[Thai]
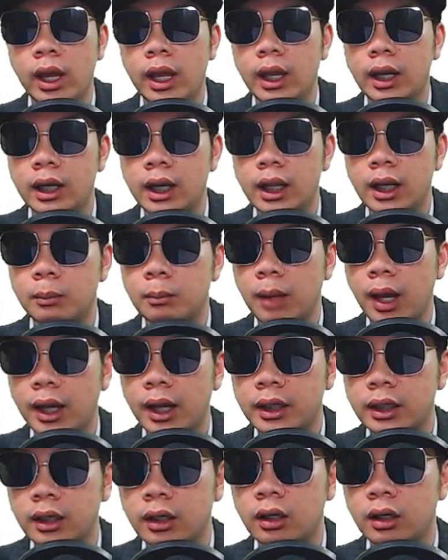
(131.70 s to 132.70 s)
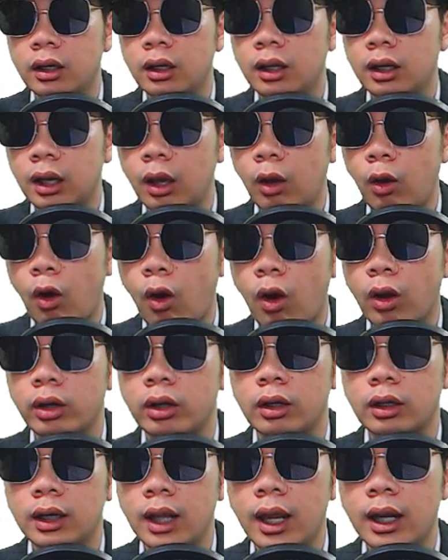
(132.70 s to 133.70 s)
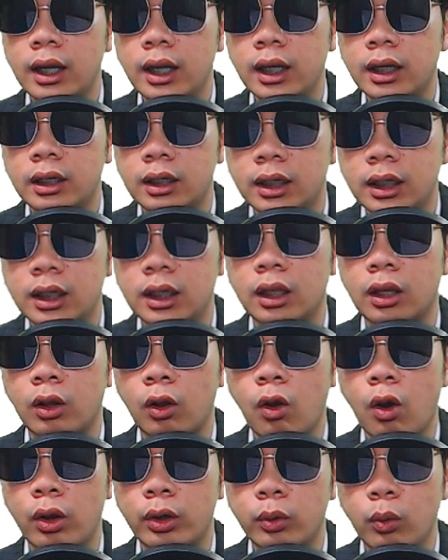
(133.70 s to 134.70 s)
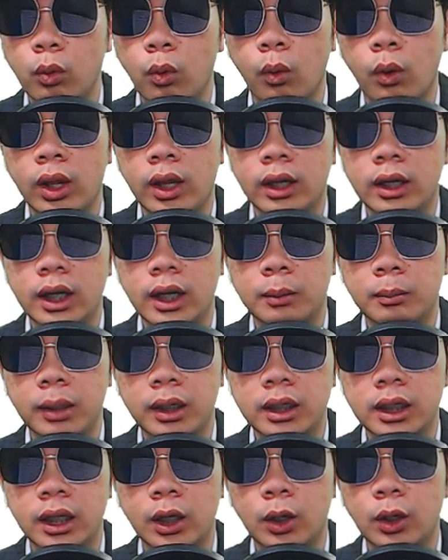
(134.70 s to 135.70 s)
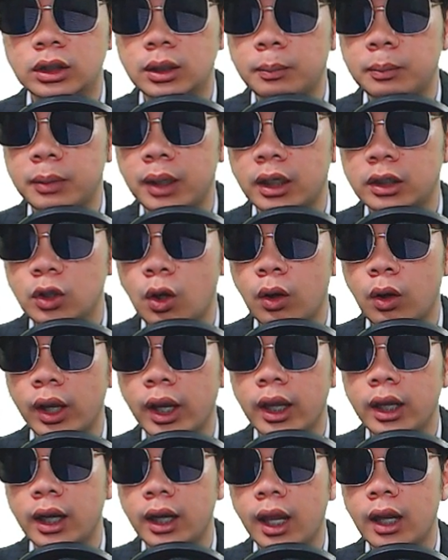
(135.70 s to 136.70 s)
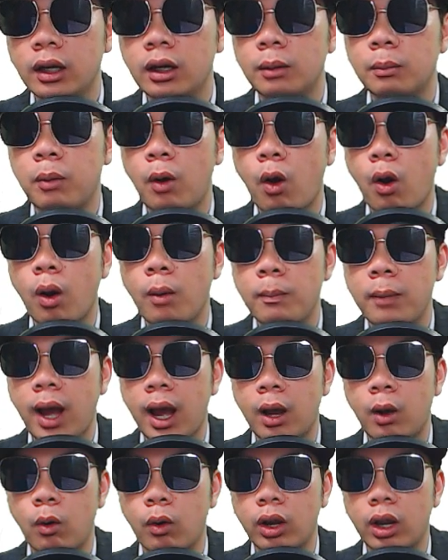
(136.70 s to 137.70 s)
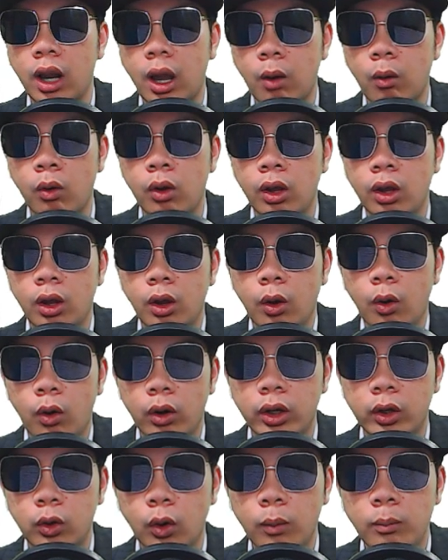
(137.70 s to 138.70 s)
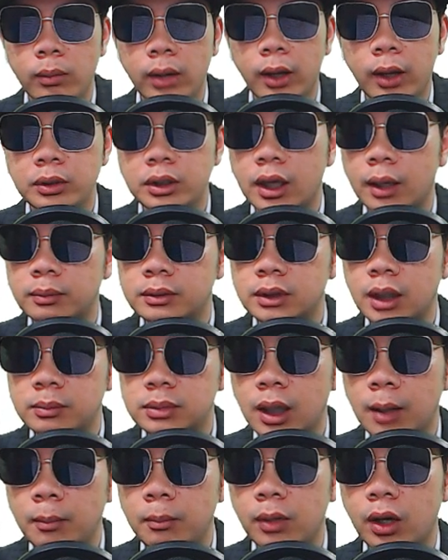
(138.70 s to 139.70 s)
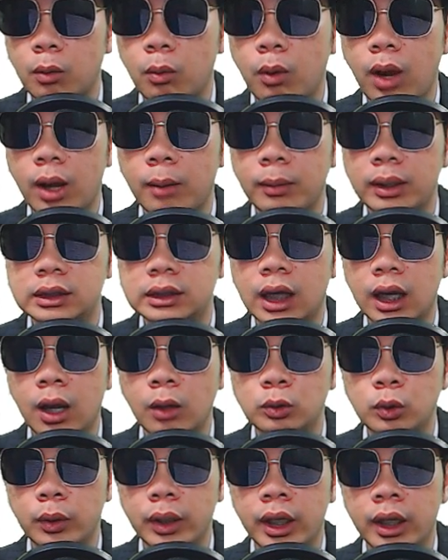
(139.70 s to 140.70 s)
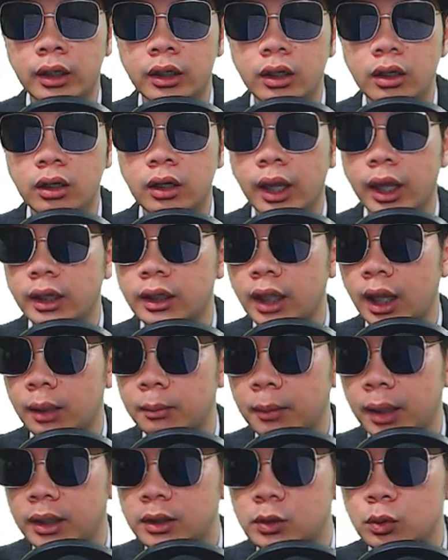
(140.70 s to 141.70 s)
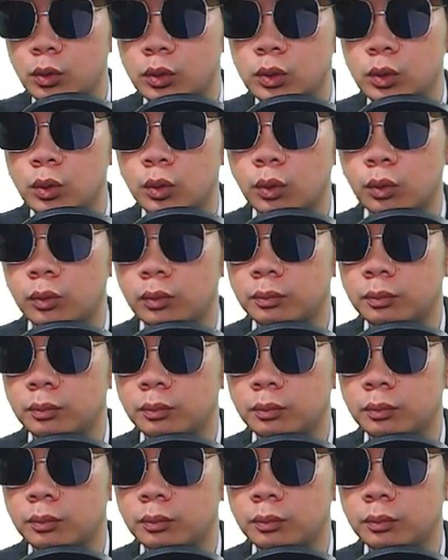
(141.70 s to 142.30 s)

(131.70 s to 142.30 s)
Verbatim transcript: เล่นมาเถอะละครถ้าเล่นดีก็ดูเล่นไม่ดีก็จะเปลี่ยนช่องแค่นั้นพอปะคนเราคนล้มแล้วเหยียบซ้ำๆระวังมันจะเข้าตัวเองเด้อ#แมทสู้ๆ